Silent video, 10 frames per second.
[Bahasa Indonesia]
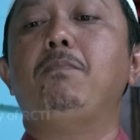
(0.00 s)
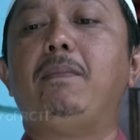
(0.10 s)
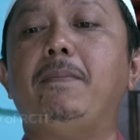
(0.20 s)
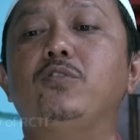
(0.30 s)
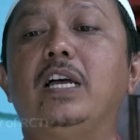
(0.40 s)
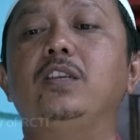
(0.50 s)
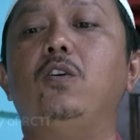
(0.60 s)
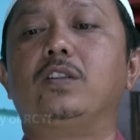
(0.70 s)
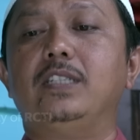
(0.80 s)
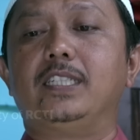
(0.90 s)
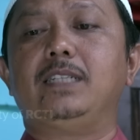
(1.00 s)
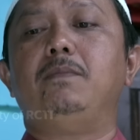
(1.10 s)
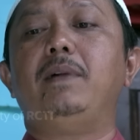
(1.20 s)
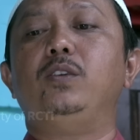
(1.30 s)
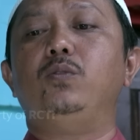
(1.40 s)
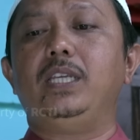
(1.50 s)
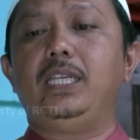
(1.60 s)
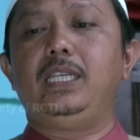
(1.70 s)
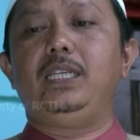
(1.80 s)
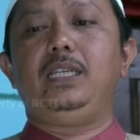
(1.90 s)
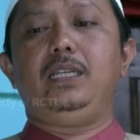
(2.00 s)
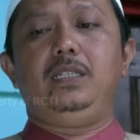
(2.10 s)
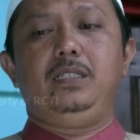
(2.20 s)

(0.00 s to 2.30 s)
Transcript: Babab udah diorder sama Mbak Yuni.